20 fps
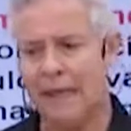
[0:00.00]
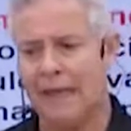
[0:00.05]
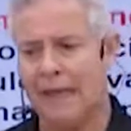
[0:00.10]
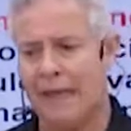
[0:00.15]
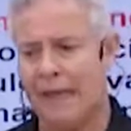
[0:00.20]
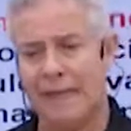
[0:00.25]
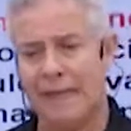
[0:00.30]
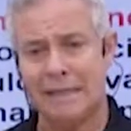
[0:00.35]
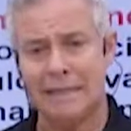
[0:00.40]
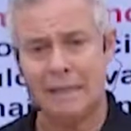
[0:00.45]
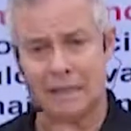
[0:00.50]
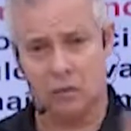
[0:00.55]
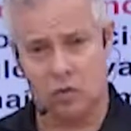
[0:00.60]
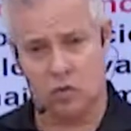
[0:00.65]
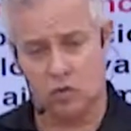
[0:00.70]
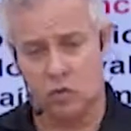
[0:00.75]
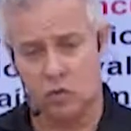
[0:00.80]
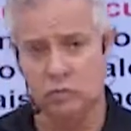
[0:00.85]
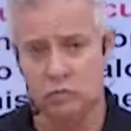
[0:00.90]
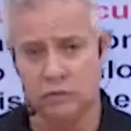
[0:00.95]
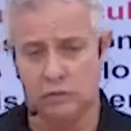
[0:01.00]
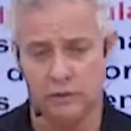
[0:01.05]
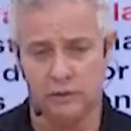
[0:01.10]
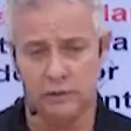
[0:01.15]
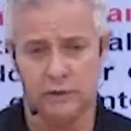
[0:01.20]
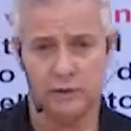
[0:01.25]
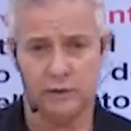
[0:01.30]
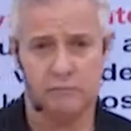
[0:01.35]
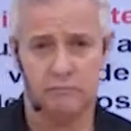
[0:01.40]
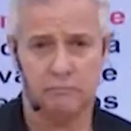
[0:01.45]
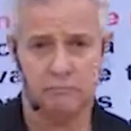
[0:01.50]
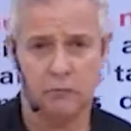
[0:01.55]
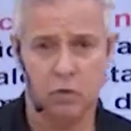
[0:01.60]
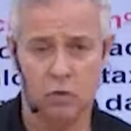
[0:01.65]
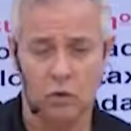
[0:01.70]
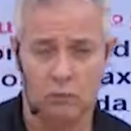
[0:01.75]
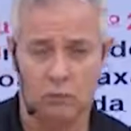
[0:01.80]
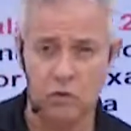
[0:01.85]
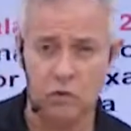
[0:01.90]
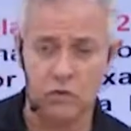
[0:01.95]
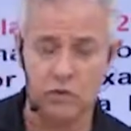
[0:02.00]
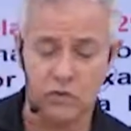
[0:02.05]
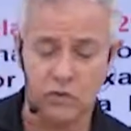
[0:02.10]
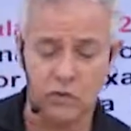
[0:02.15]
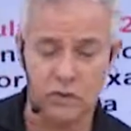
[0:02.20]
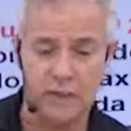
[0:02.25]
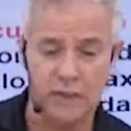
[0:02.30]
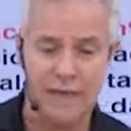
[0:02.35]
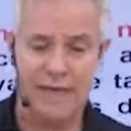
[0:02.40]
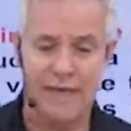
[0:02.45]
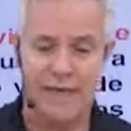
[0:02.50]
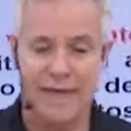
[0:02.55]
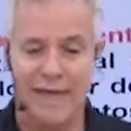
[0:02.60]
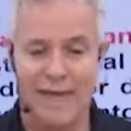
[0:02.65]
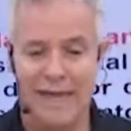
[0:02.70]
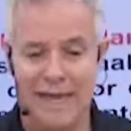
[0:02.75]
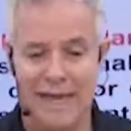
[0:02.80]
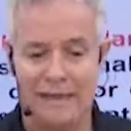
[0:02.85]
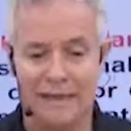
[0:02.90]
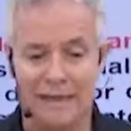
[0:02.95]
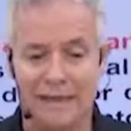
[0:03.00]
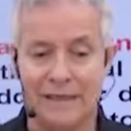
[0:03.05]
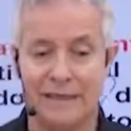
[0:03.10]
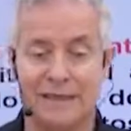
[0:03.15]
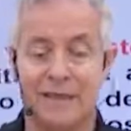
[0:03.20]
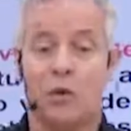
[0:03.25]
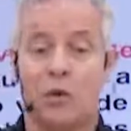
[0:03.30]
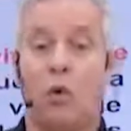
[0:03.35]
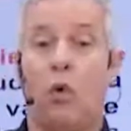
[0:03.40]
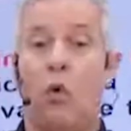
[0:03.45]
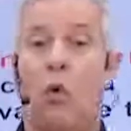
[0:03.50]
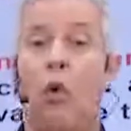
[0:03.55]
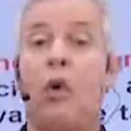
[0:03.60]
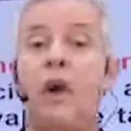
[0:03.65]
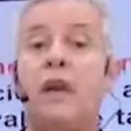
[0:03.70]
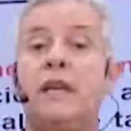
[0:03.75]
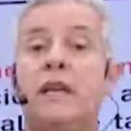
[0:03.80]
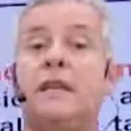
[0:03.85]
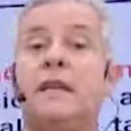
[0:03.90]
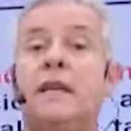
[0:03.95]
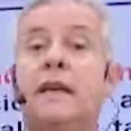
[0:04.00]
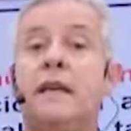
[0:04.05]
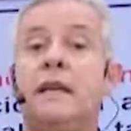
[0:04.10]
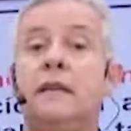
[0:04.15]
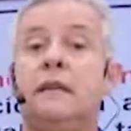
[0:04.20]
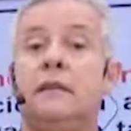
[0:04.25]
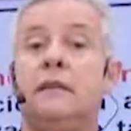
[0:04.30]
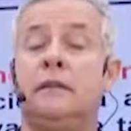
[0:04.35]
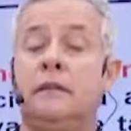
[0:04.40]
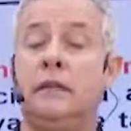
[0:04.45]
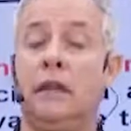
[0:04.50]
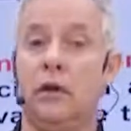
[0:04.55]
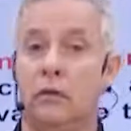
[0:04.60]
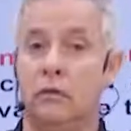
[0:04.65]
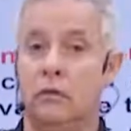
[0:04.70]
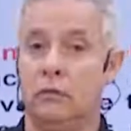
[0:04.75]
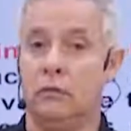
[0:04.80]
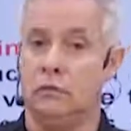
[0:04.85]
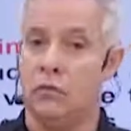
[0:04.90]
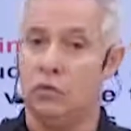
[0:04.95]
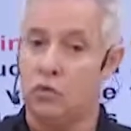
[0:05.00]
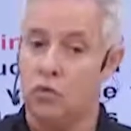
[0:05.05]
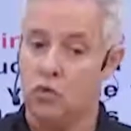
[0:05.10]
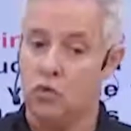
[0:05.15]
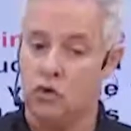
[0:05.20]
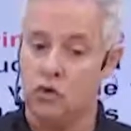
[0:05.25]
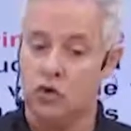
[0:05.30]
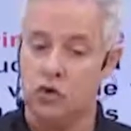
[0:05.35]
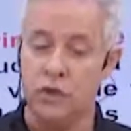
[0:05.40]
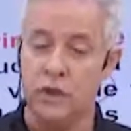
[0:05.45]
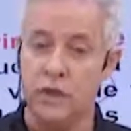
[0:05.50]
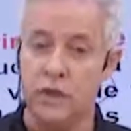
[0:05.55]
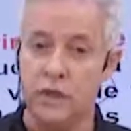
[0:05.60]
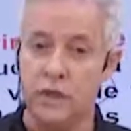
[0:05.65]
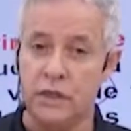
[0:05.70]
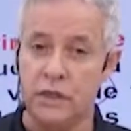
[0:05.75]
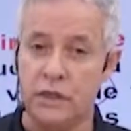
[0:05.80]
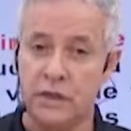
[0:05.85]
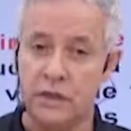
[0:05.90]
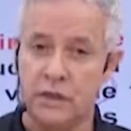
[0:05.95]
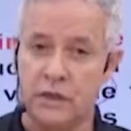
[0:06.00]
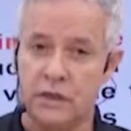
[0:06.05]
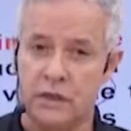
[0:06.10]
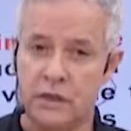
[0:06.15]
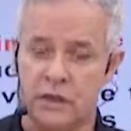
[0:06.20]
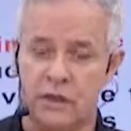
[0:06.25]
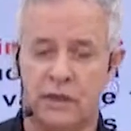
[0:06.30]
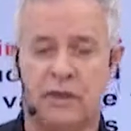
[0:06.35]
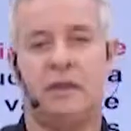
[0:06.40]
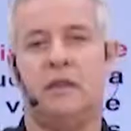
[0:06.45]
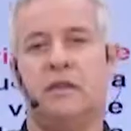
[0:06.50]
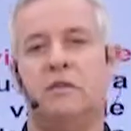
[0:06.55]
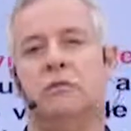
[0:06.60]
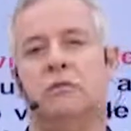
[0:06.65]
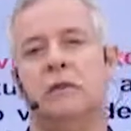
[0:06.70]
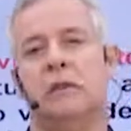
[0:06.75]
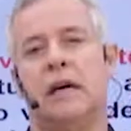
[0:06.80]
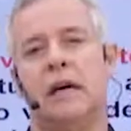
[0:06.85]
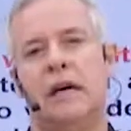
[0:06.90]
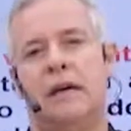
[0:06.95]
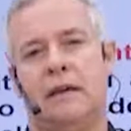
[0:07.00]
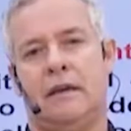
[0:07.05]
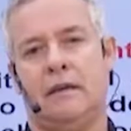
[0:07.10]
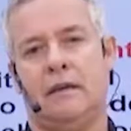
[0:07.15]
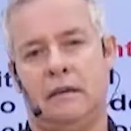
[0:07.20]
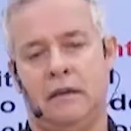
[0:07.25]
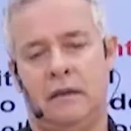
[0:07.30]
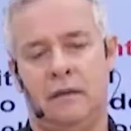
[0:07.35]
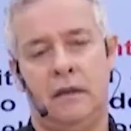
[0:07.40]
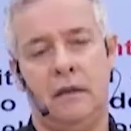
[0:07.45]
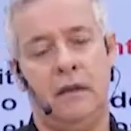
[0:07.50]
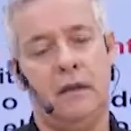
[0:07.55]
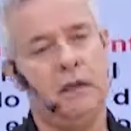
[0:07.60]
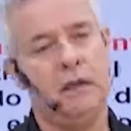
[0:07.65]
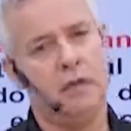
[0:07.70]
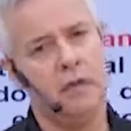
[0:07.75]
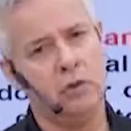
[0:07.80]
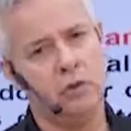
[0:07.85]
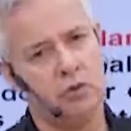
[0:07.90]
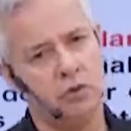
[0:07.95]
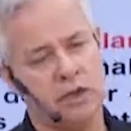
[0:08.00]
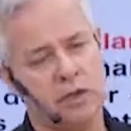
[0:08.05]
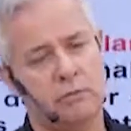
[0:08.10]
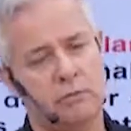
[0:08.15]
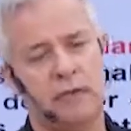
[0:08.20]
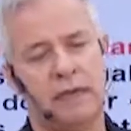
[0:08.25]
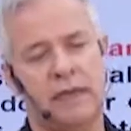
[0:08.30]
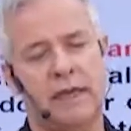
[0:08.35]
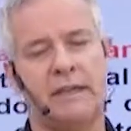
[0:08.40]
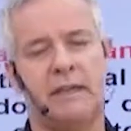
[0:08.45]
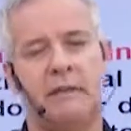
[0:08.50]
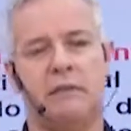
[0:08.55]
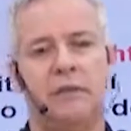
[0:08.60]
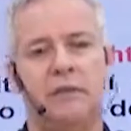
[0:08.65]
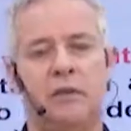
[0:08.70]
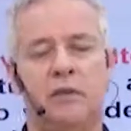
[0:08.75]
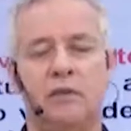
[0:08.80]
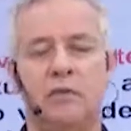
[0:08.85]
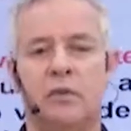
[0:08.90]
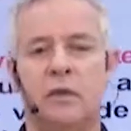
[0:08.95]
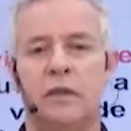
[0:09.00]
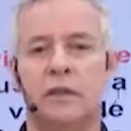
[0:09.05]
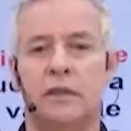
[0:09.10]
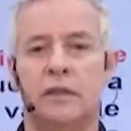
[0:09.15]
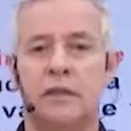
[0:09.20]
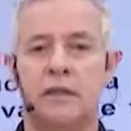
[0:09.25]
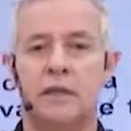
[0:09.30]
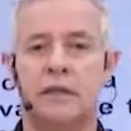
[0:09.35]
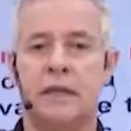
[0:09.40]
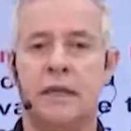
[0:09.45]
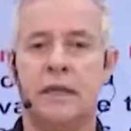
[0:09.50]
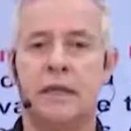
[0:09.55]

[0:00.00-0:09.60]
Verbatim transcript: Essas súmulas comuns, elas orientam o juiz singular e os tribunais inferiores